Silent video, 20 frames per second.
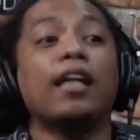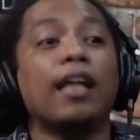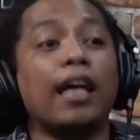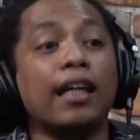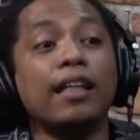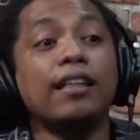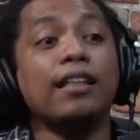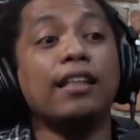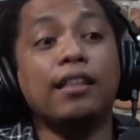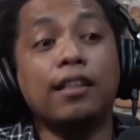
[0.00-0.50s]

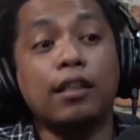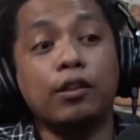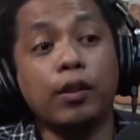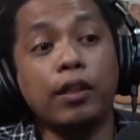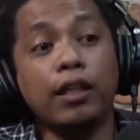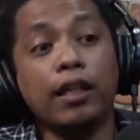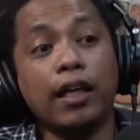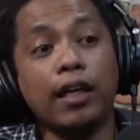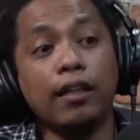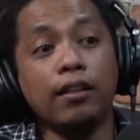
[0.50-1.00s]
karena tidak
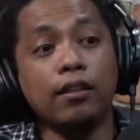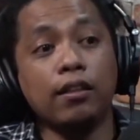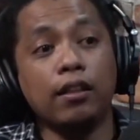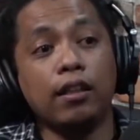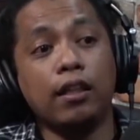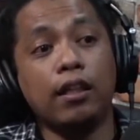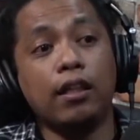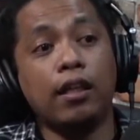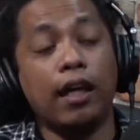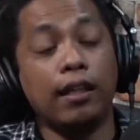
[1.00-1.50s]
sesuai dengan
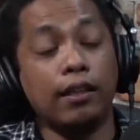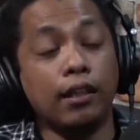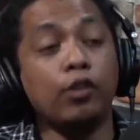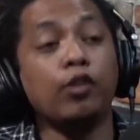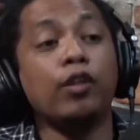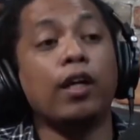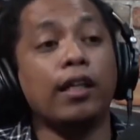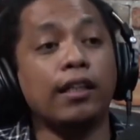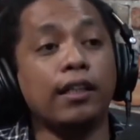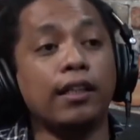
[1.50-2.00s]
uh, hati
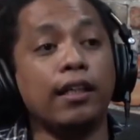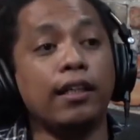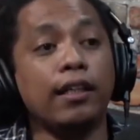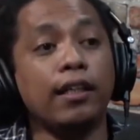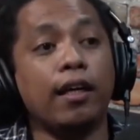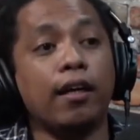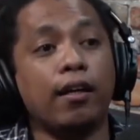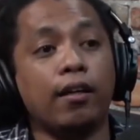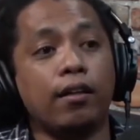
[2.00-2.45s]
nuraninya dia.